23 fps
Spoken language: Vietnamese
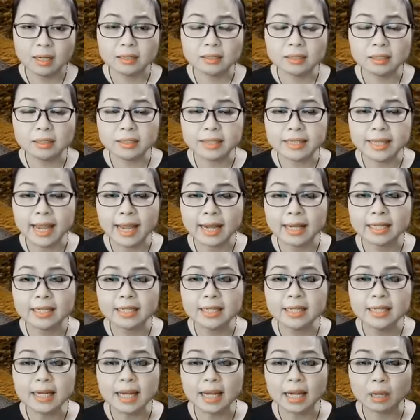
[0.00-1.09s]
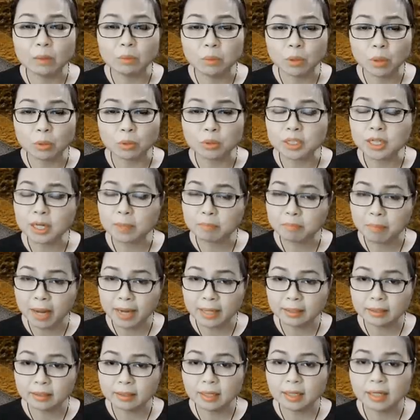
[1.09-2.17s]
Thời gian chính là công cụ sắc
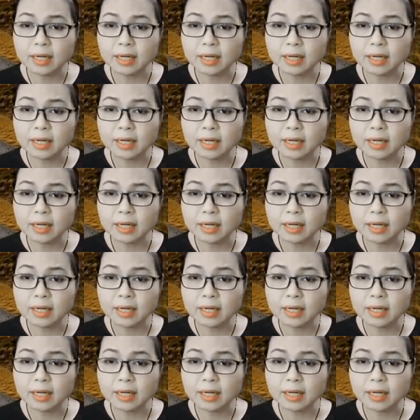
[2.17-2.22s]
bén